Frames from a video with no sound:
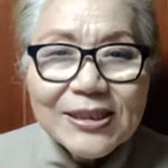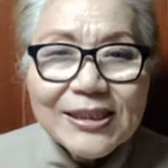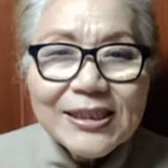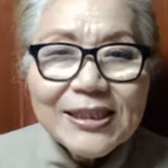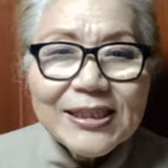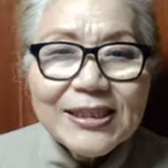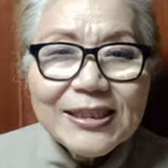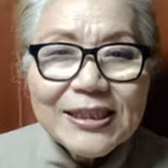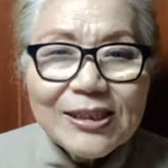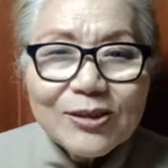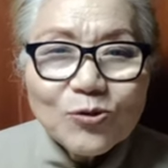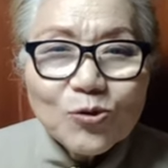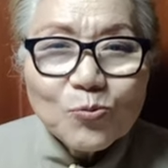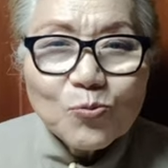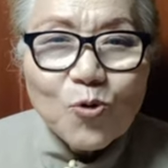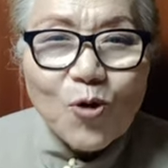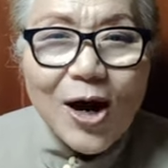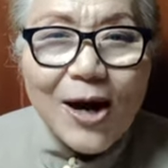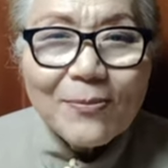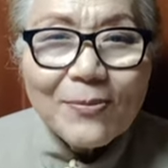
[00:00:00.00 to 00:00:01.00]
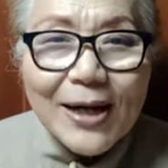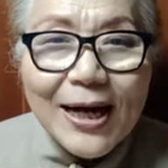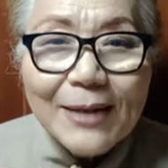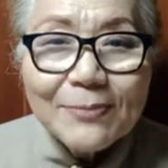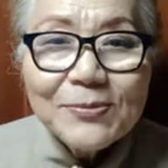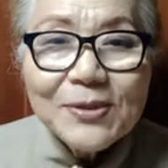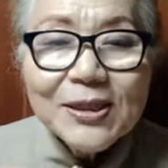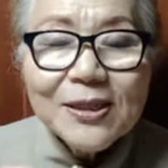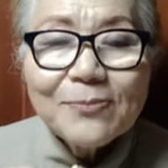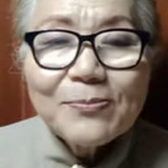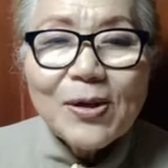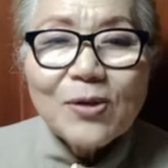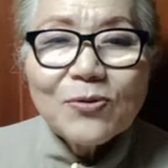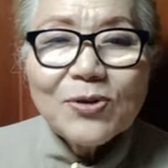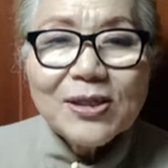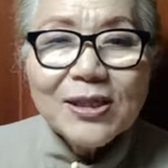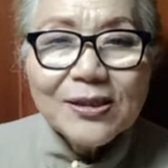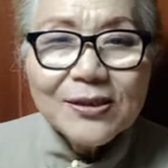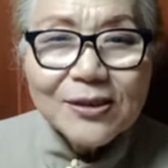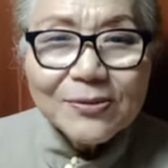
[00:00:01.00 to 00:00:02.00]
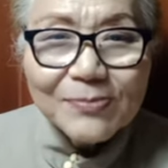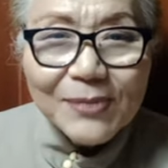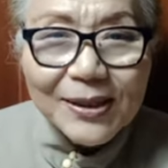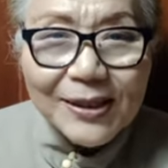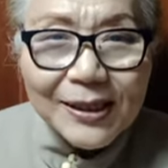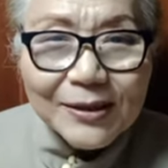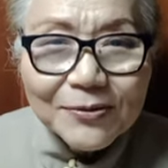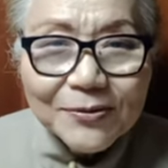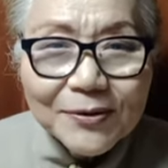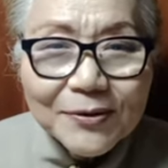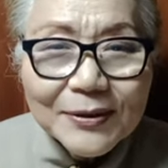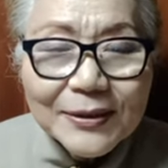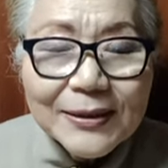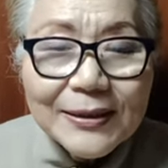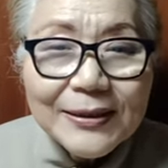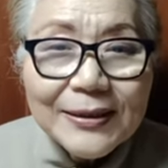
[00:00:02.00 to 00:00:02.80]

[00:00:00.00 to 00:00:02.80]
시기 질투 모함 함정을 파고 거짓말하고